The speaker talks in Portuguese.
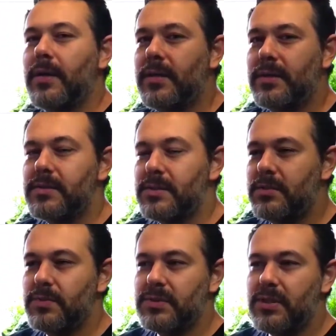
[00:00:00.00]
e
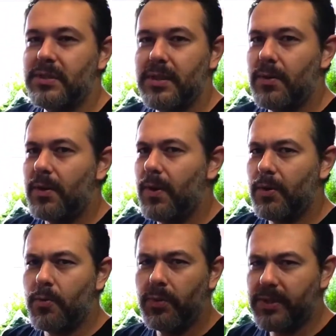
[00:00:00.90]
se você tem um
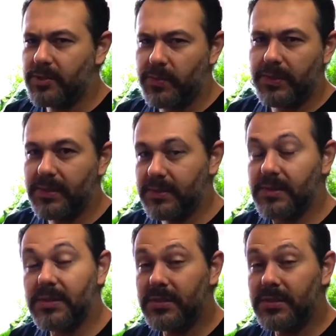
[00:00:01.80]
aquário com muitas plantas